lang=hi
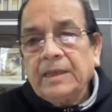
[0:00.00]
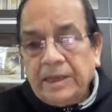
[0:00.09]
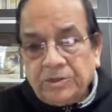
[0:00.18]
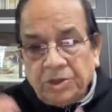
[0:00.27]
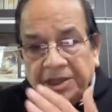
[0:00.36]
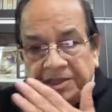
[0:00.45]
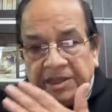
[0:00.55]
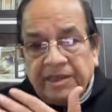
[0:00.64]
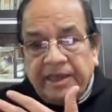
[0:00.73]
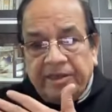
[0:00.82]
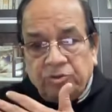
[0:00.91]
ये जो
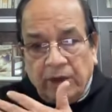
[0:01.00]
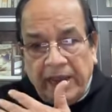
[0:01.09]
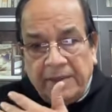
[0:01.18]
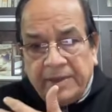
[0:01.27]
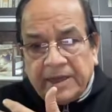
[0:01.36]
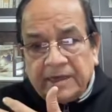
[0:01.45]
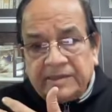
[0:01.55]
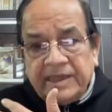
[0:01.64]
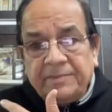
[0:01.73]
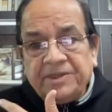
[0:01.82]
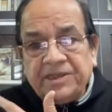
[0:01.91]
हिंदी के जो एमए
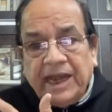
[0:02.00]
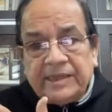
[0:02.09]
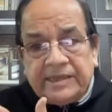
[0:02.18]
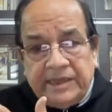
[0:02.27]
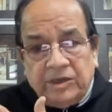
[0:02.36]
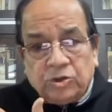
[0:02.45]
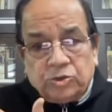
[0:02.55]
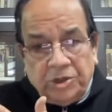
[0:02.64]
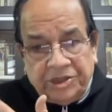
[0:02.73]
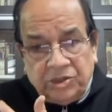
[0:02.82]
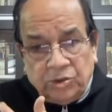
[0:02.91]
करते हैं विद्यार्थी और
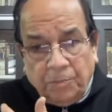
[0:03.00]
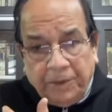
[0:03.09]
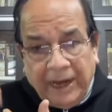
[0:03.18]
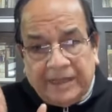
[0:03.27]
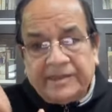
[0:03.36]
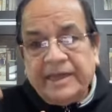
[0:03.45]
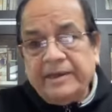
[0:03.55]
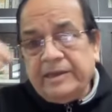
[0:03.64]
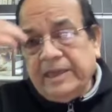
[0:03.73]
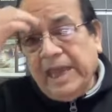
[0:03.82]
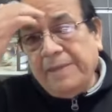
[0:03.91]
जो हिंदी को पढ़ाते
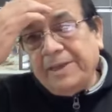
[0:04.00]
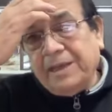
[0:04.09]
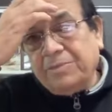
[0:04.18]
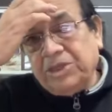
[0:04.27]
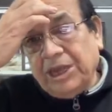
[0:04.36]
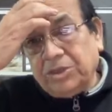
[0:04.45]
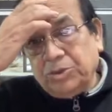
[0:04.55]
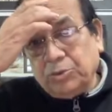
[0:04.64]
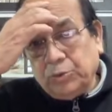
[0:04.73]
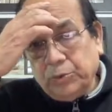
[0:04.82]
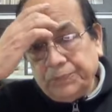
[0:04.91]
हैं एमए के
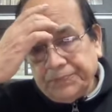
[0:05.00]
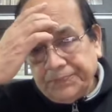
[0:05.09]
विद्यार्थियों को